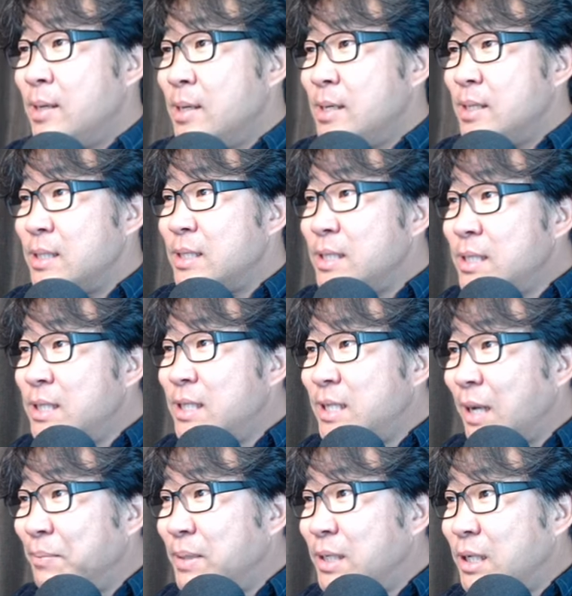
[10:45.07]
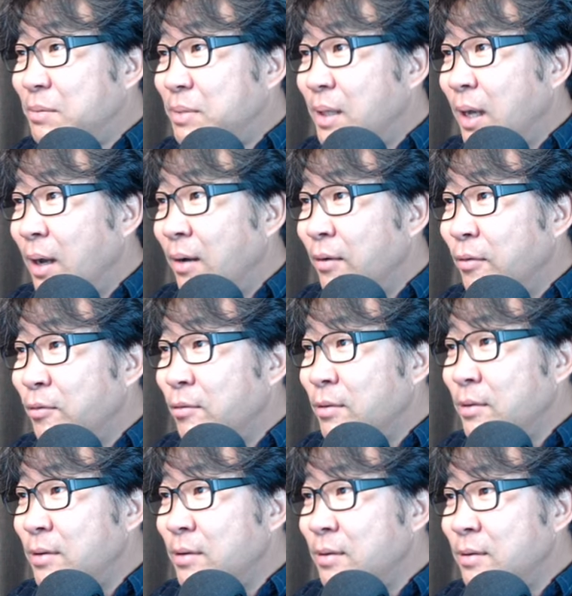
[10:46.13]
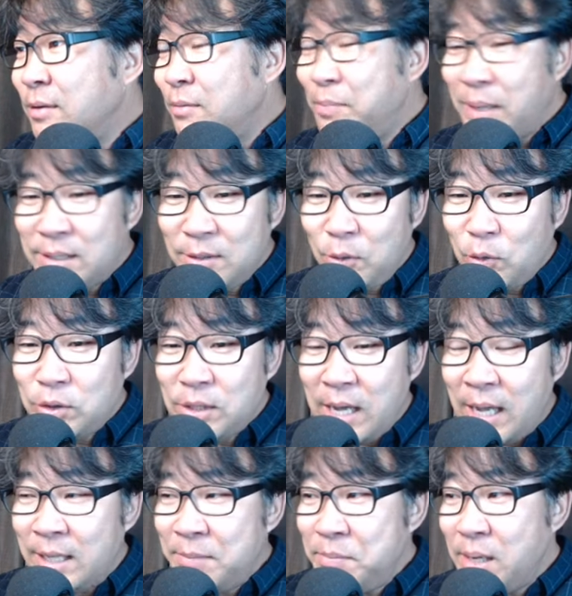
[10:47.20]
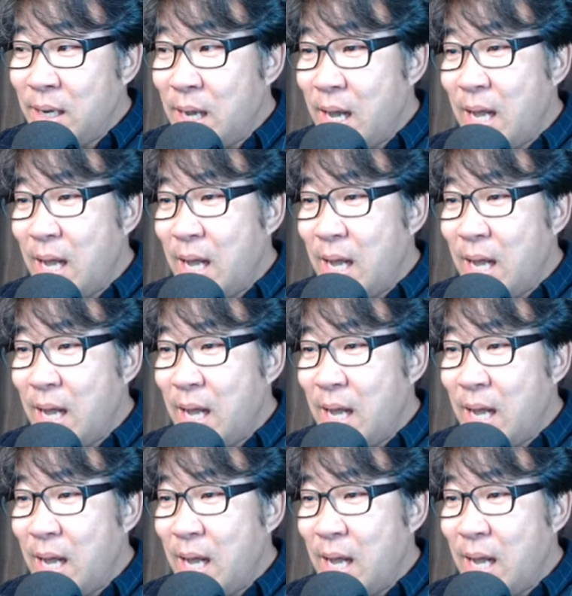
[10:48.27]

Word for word: 진짜 빛입니다. 등박스 꽂은 거 아닙니까?